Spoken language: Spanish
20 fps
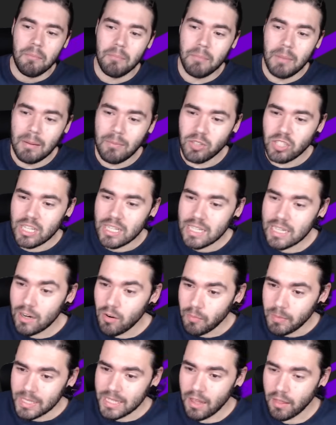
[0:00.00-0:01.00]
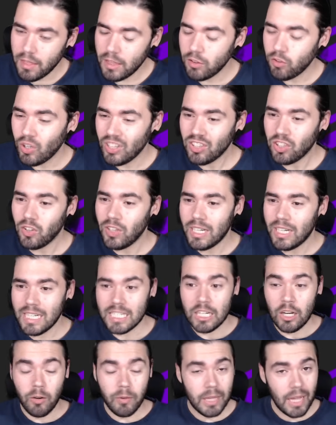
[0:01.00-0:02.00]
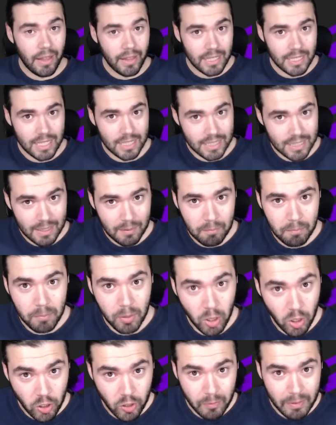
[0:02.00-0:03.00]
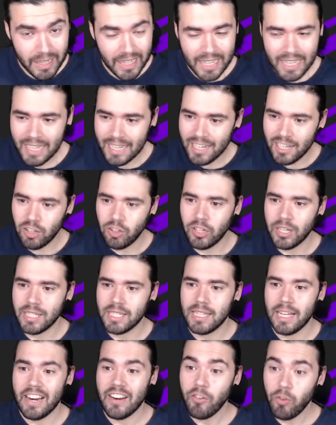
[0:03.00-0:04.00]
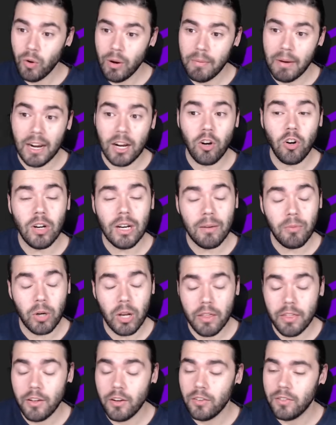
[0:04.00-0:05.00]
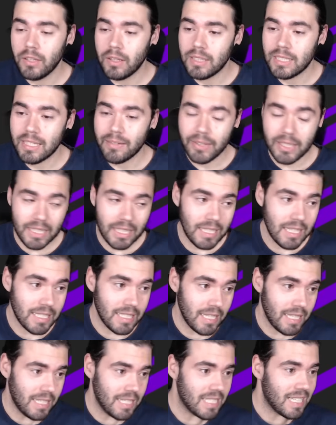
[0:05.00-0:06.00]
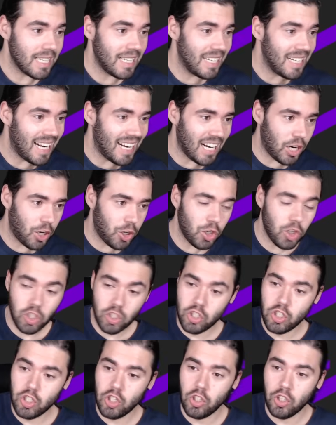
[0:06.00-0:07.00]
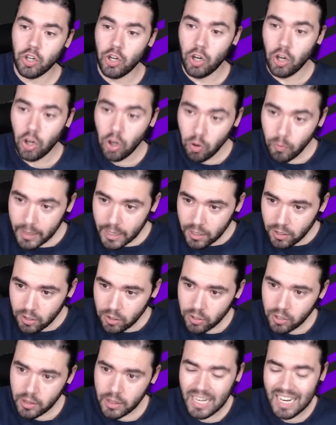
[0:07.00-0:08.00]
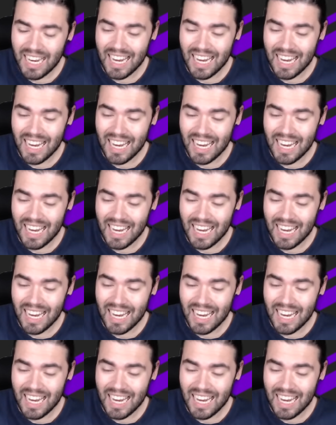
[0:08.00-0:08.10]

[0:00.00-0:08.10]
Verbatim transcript: Vamos a echarle un vistacito a todas las novedades que están por venir con esta nueva colaboración de The Seven Deadly Sims Grand Cross con Overlord,